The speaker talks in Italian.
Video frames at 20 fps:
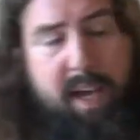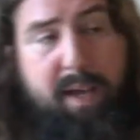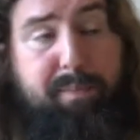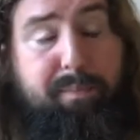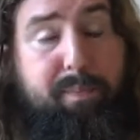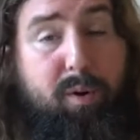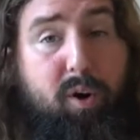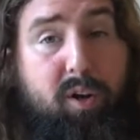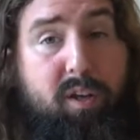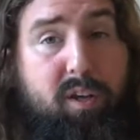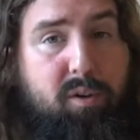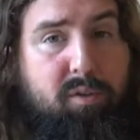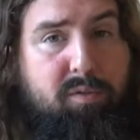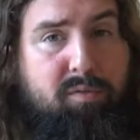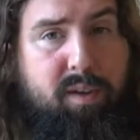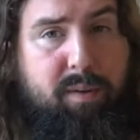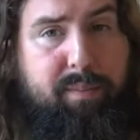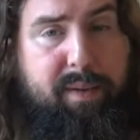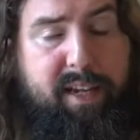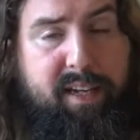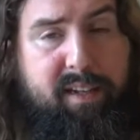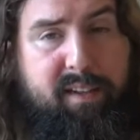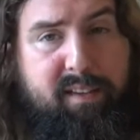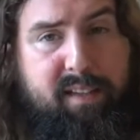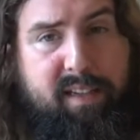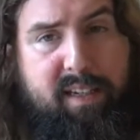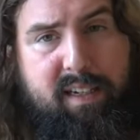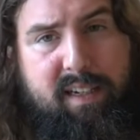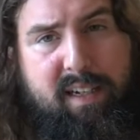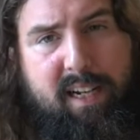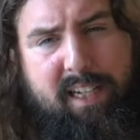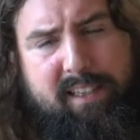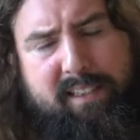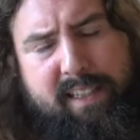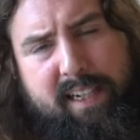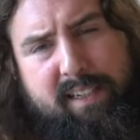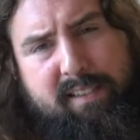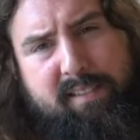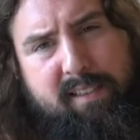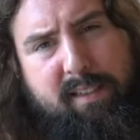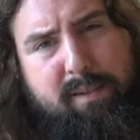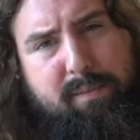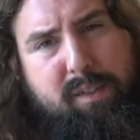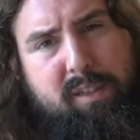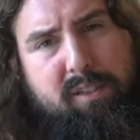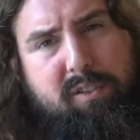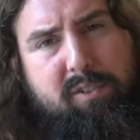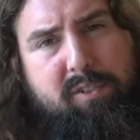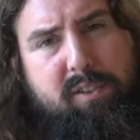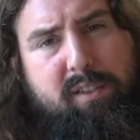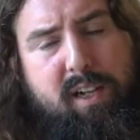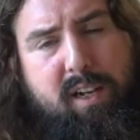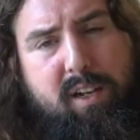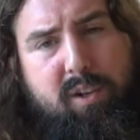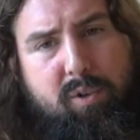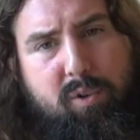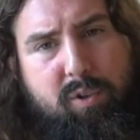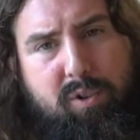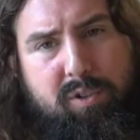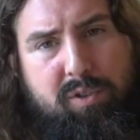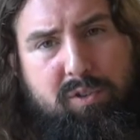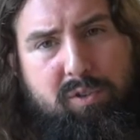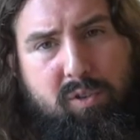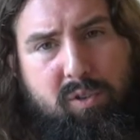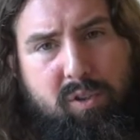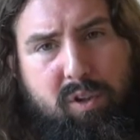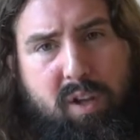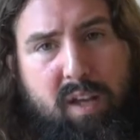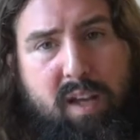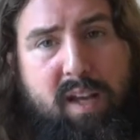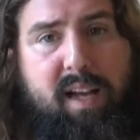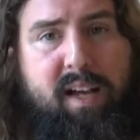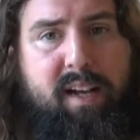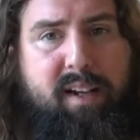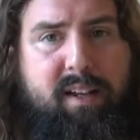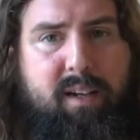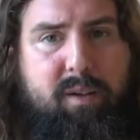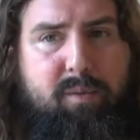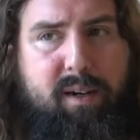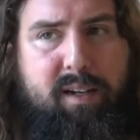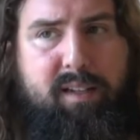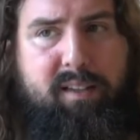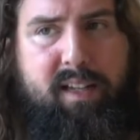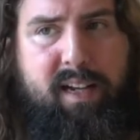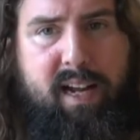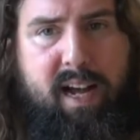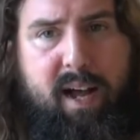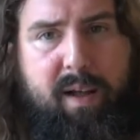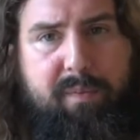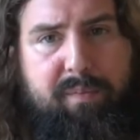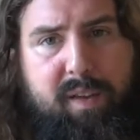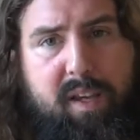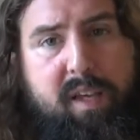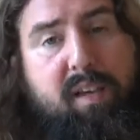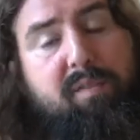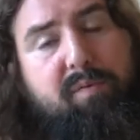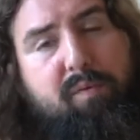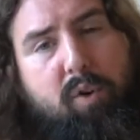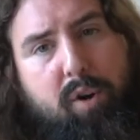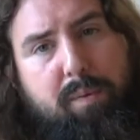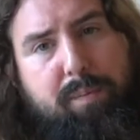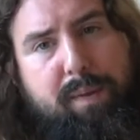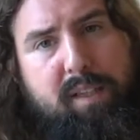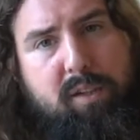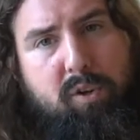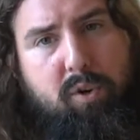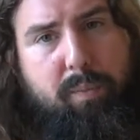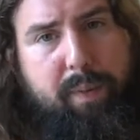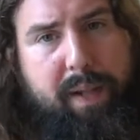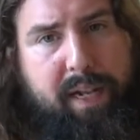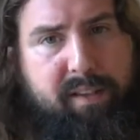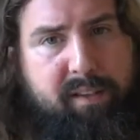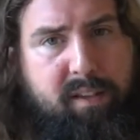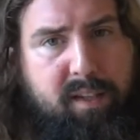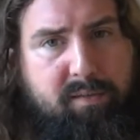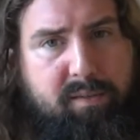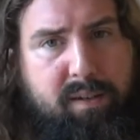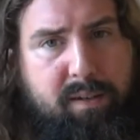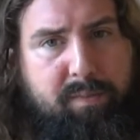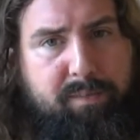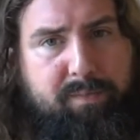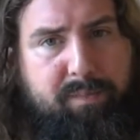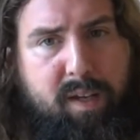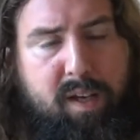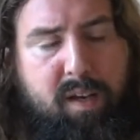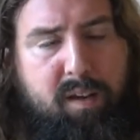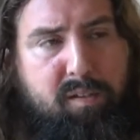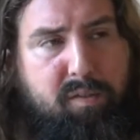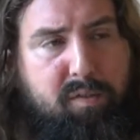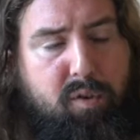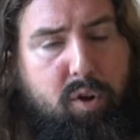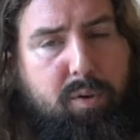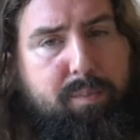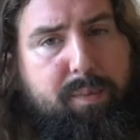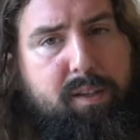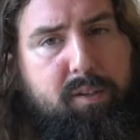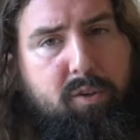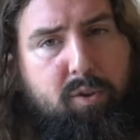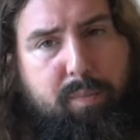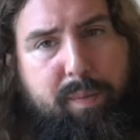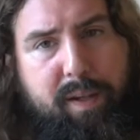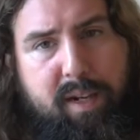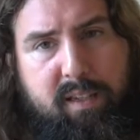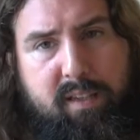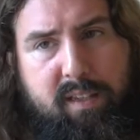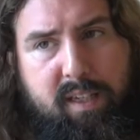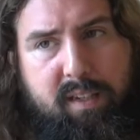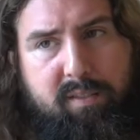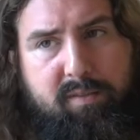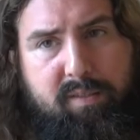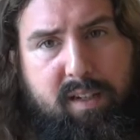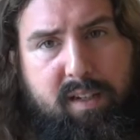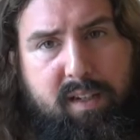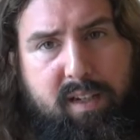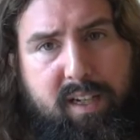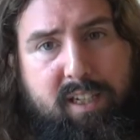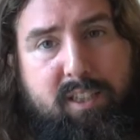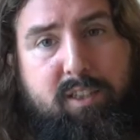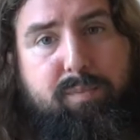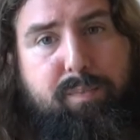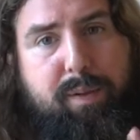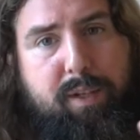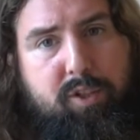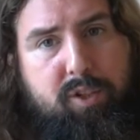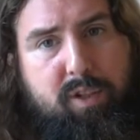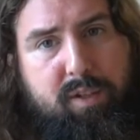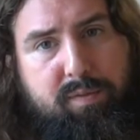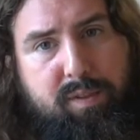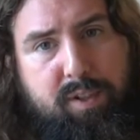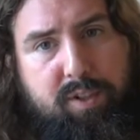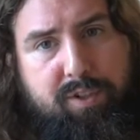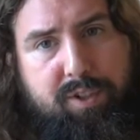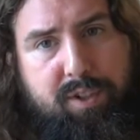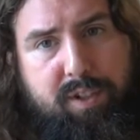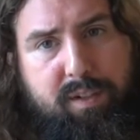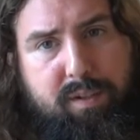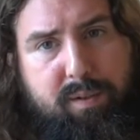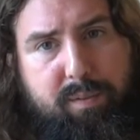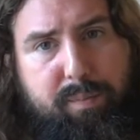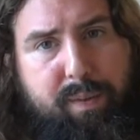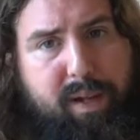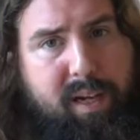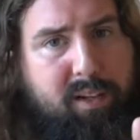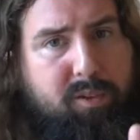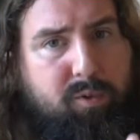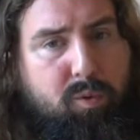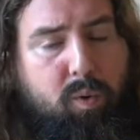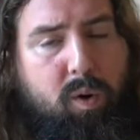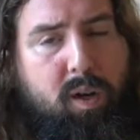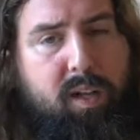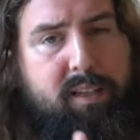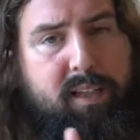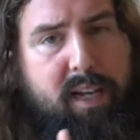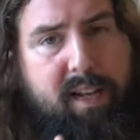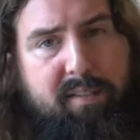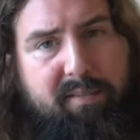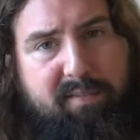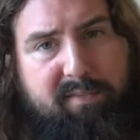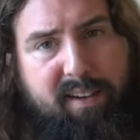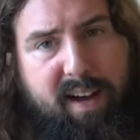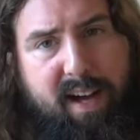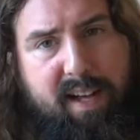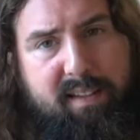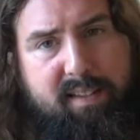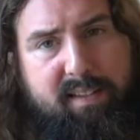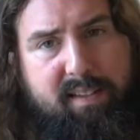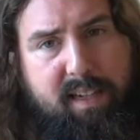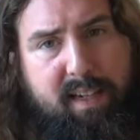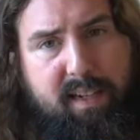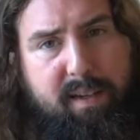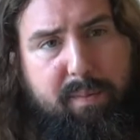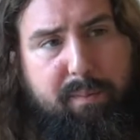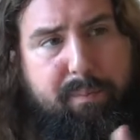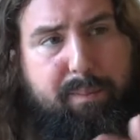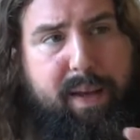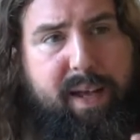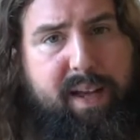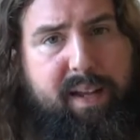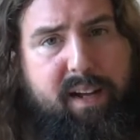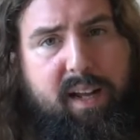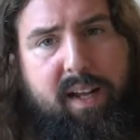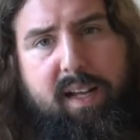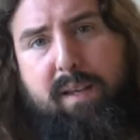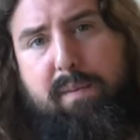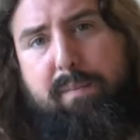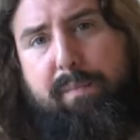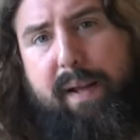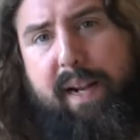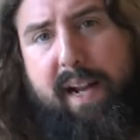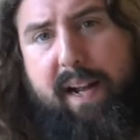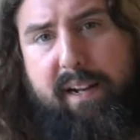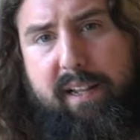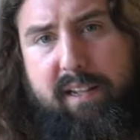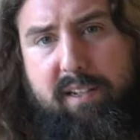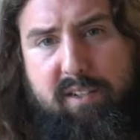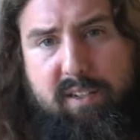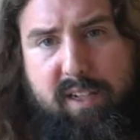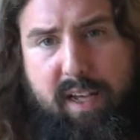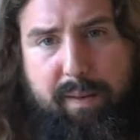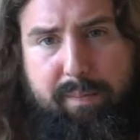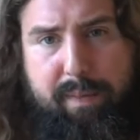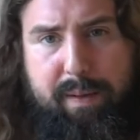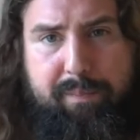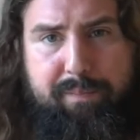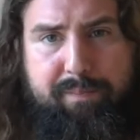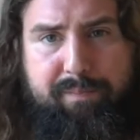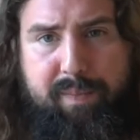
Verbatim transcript: E poi, ovviamente, la terza dimensione del corso riguarderà i format cooperativi format cooperativi specifici per la scuola dell'infanzia per imparare insieme.